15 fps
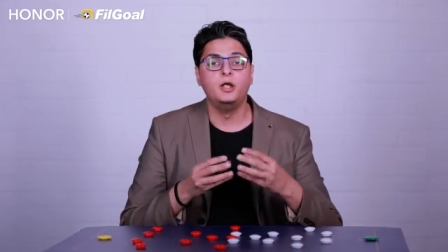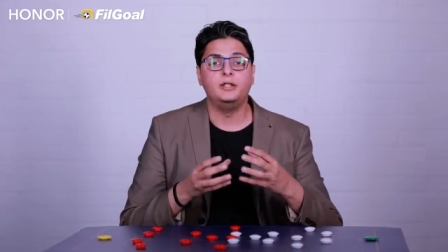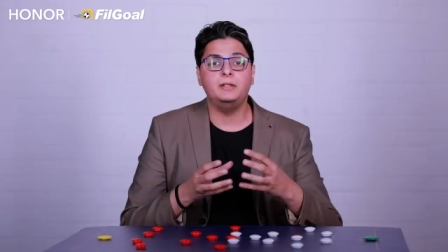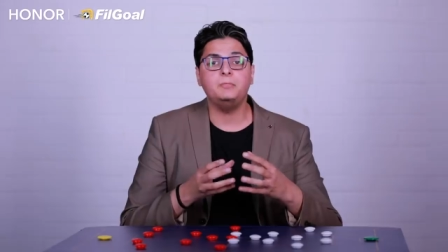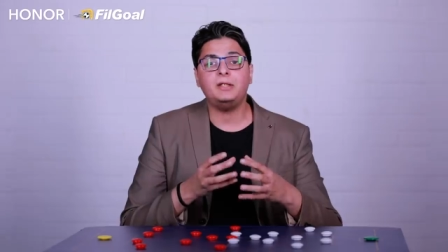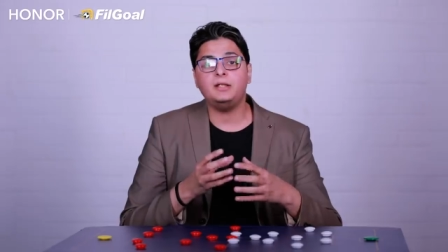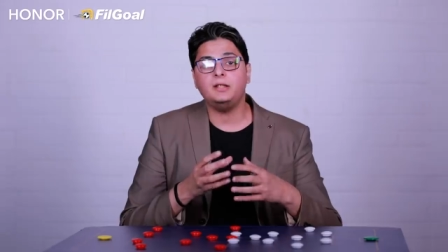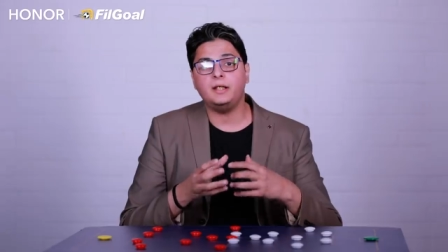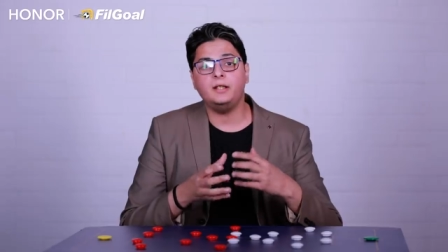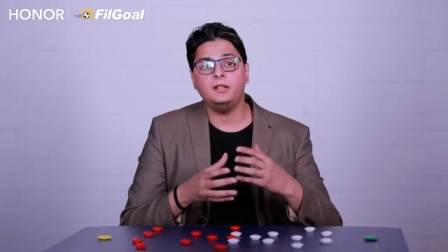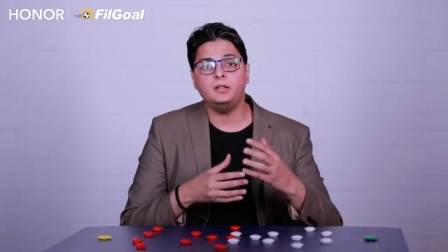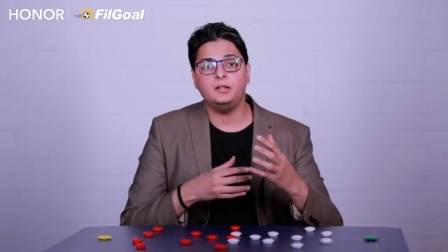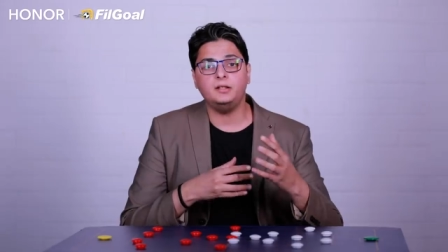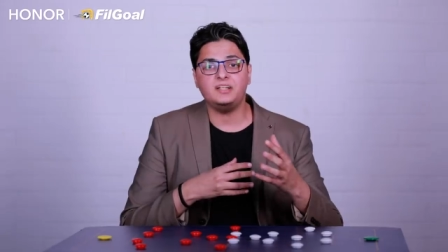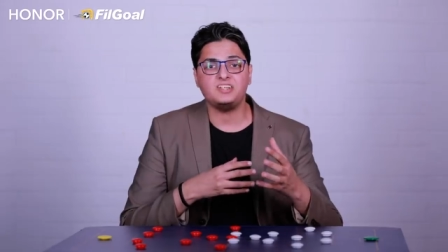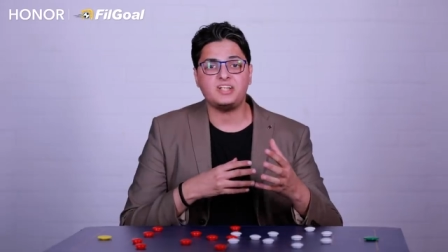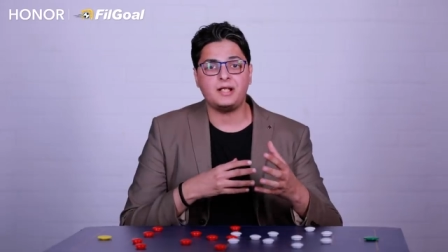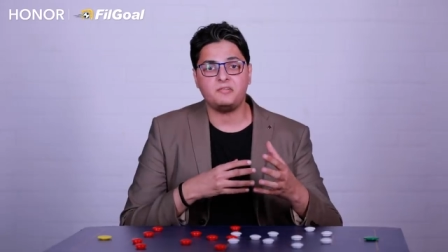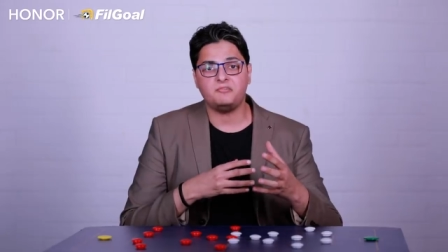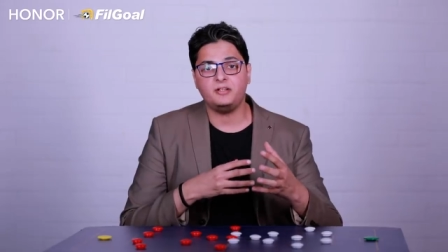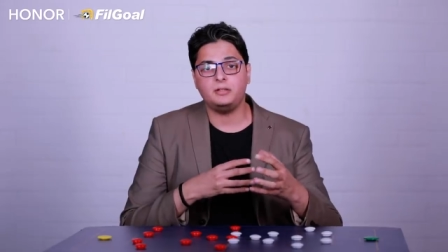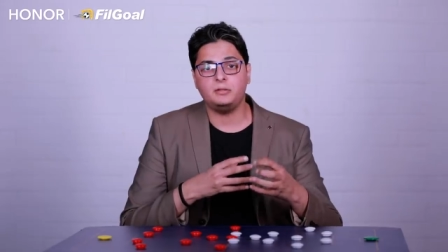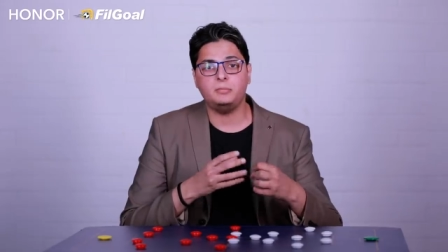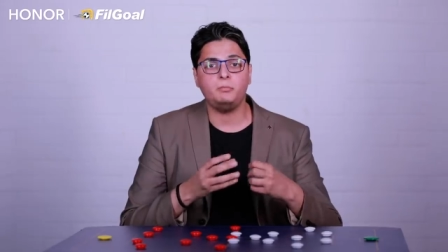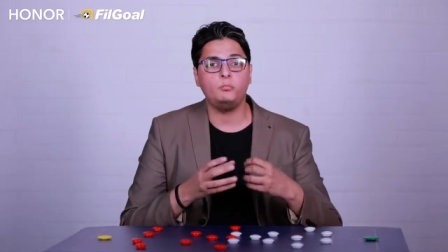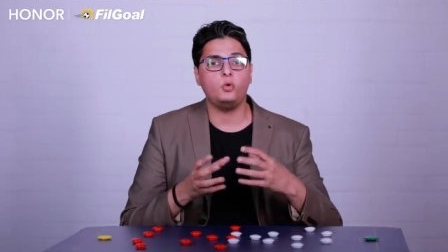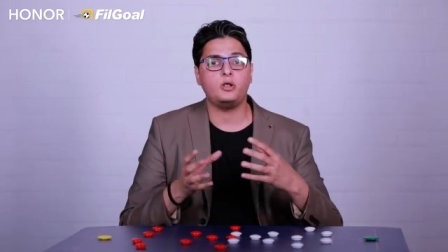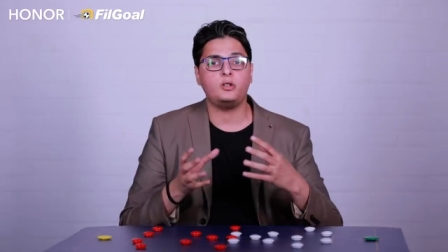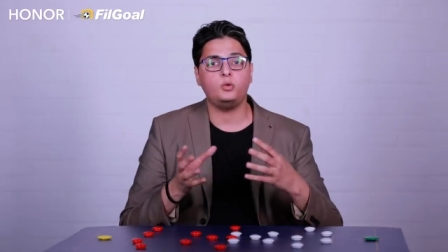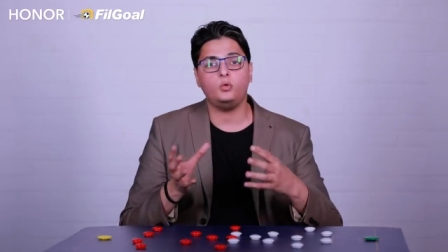يمكن لان الناس عارفه ان بيب
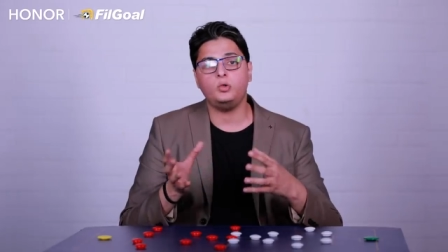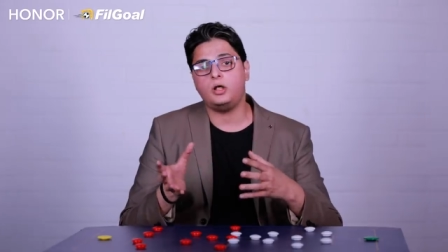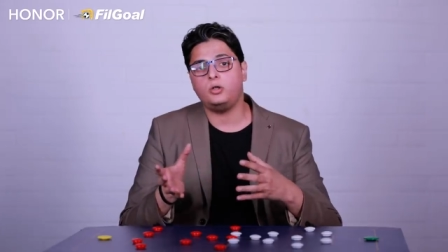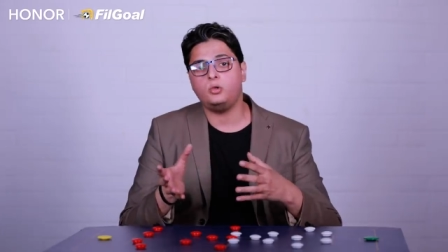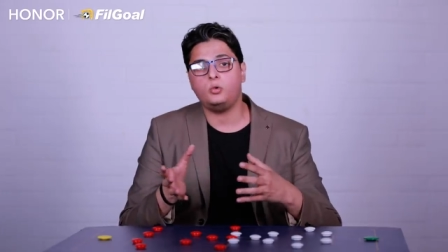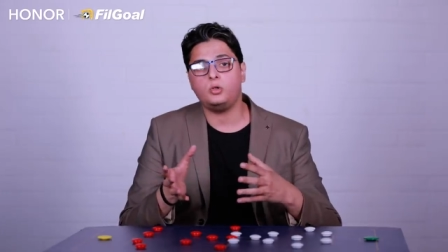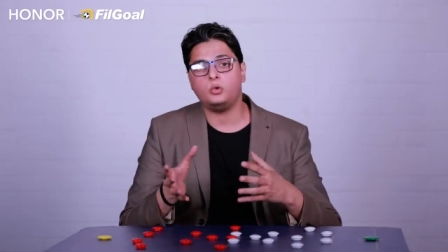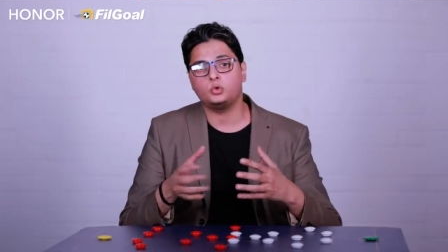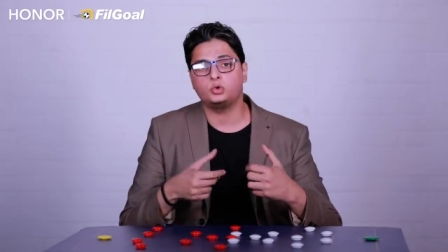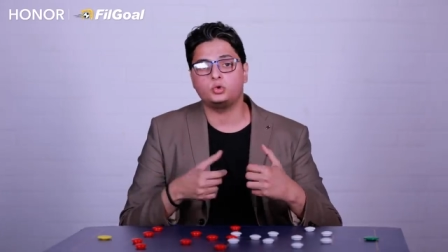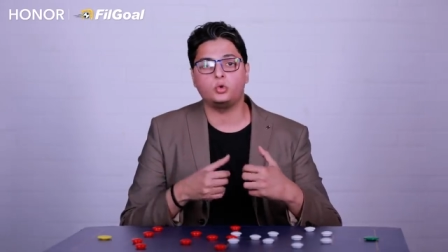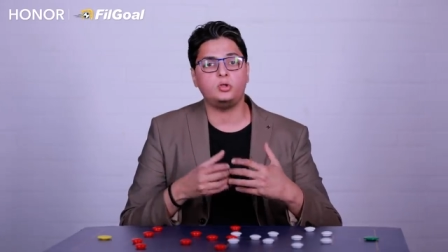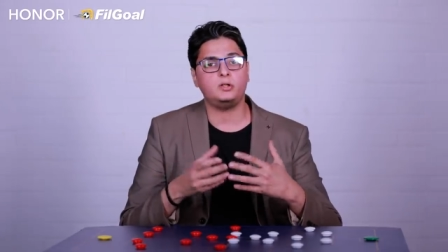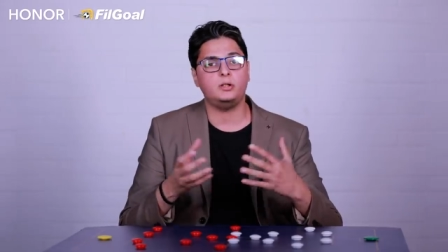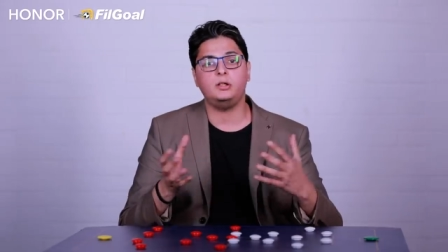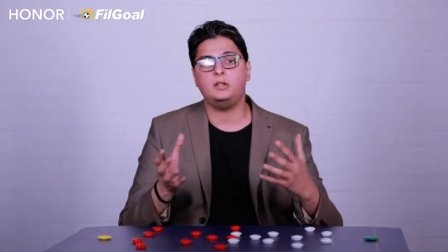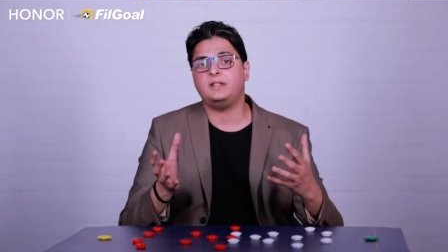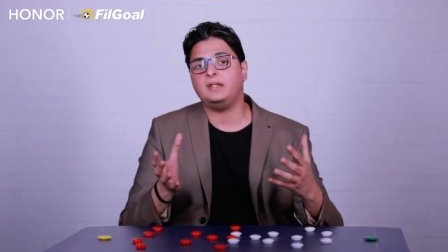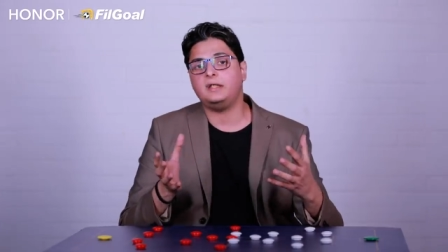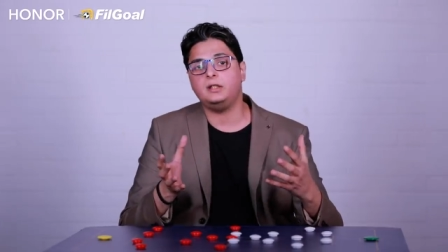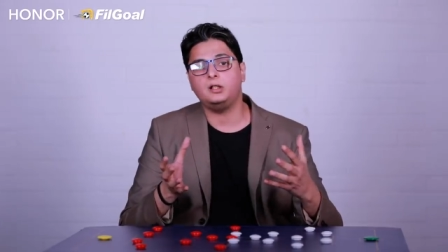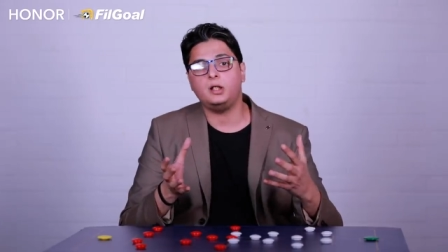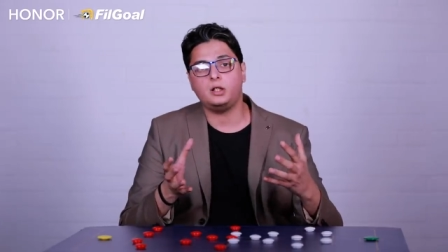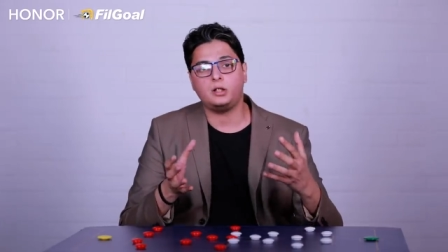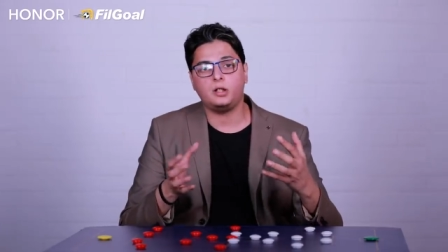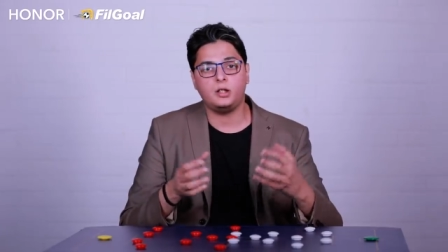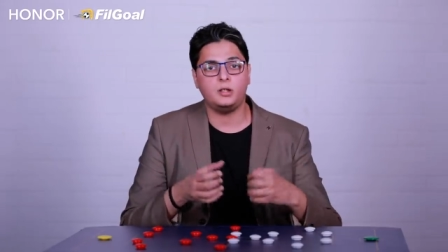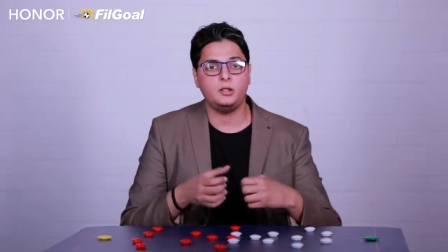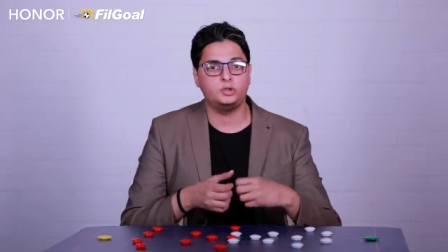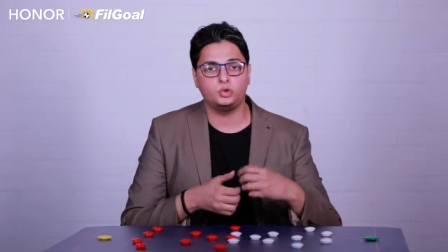جوارديولا هو اسطوره التيكي
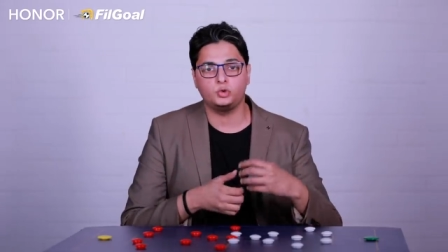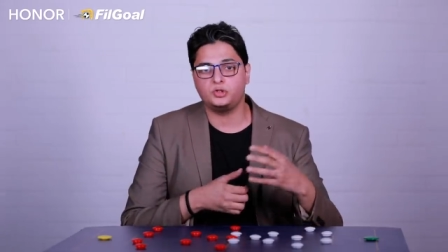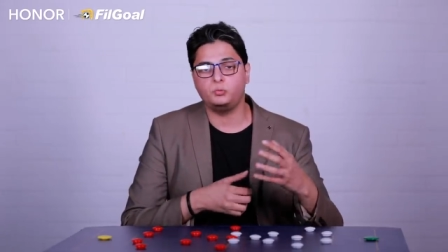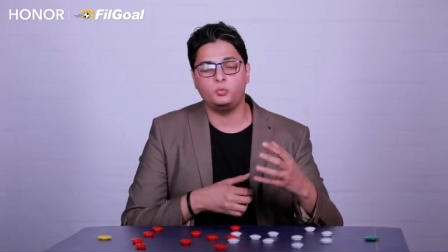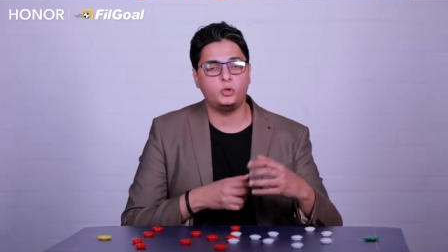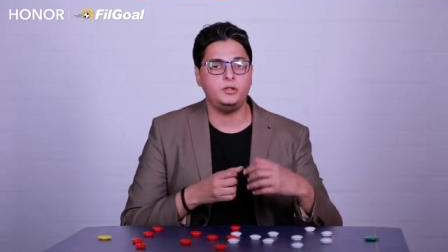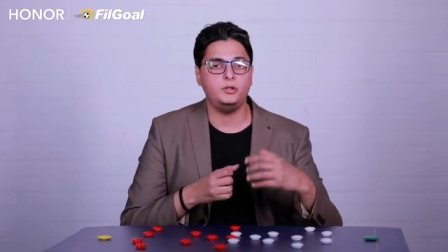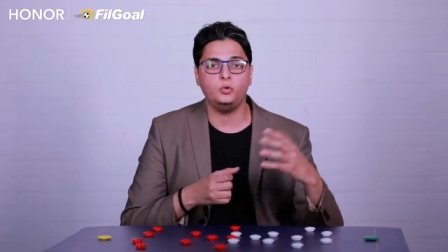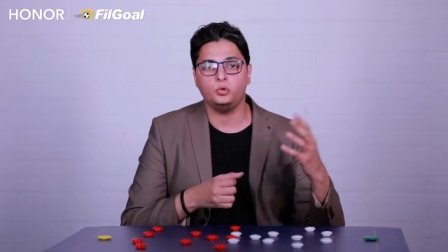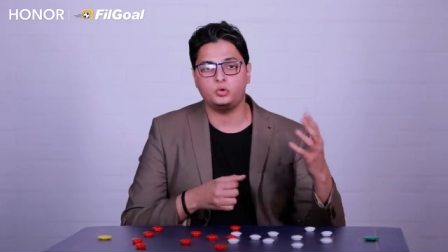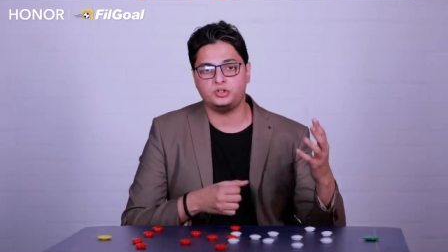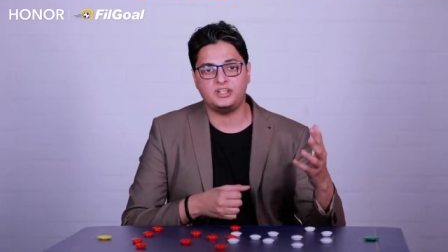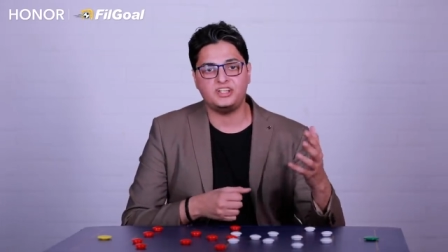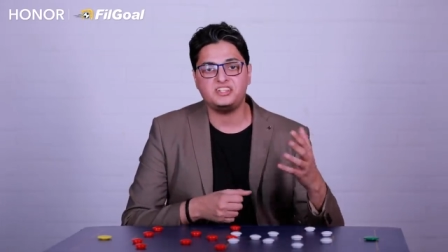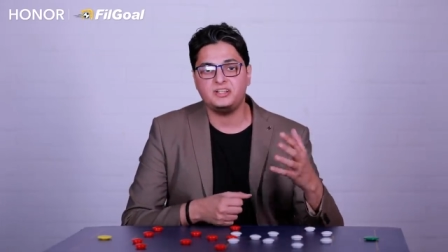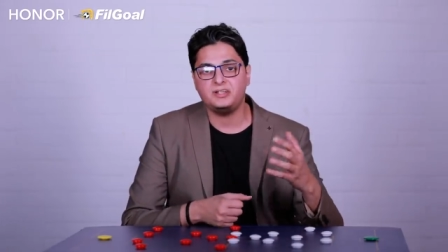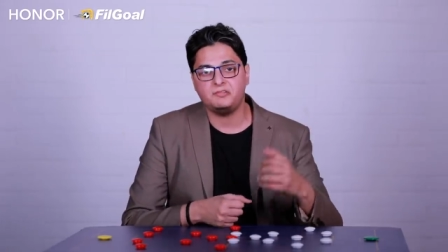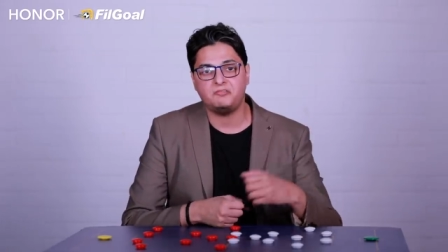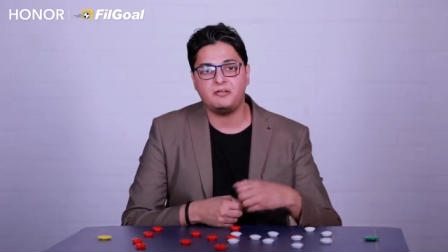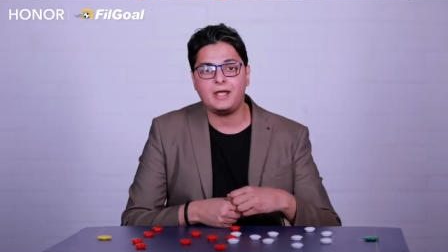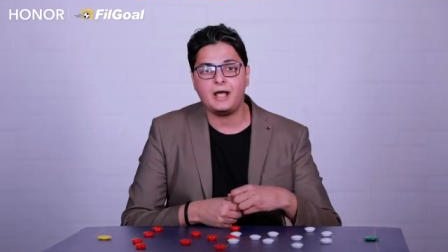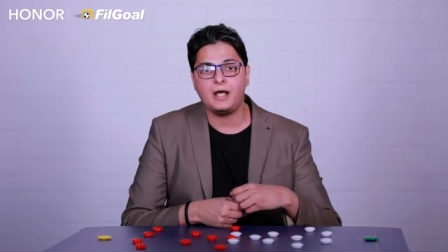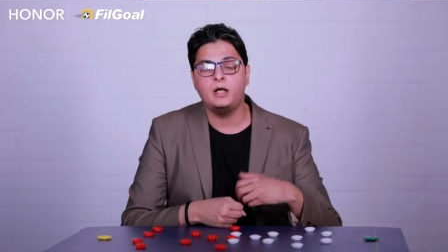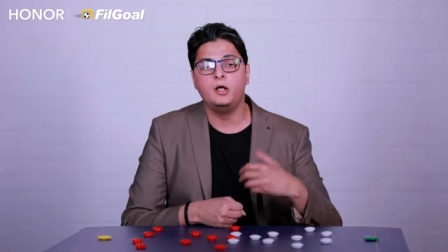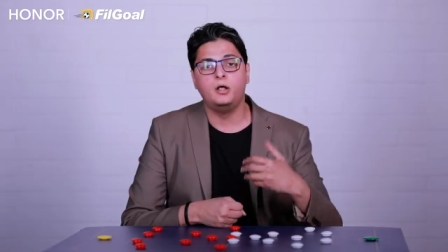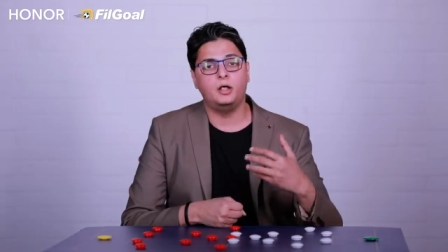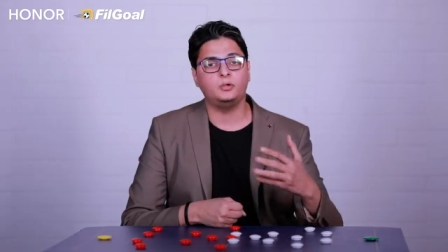تاكا جوزيه مورينيو استاذ الدفاع